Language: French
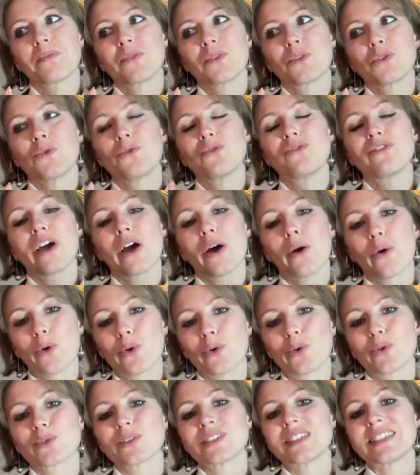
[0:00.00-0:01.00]
nous fait
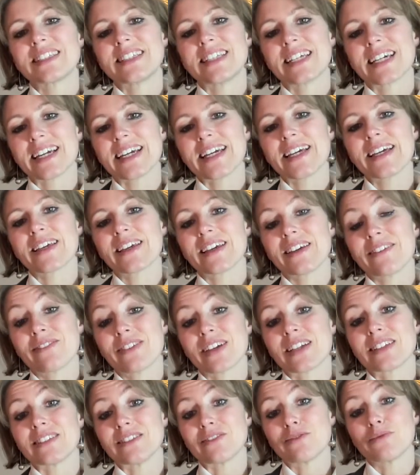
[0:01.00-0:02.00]
reconsidérer
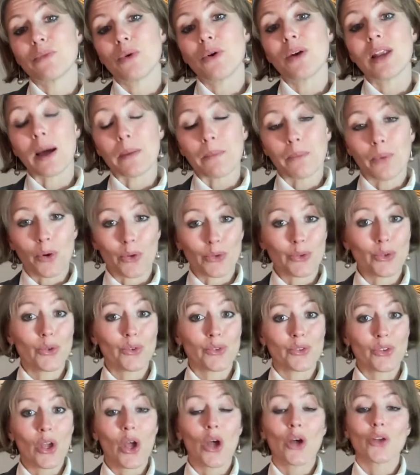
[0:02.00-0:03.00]
effectivement
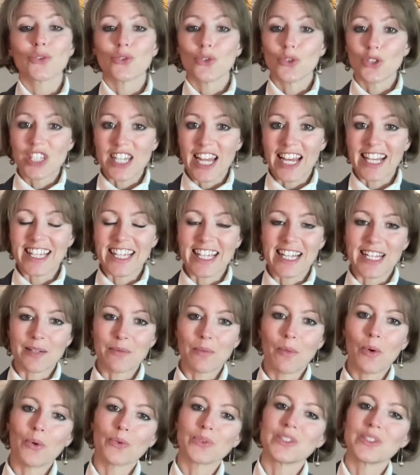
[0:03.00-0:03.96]
l'importance de chaque élément.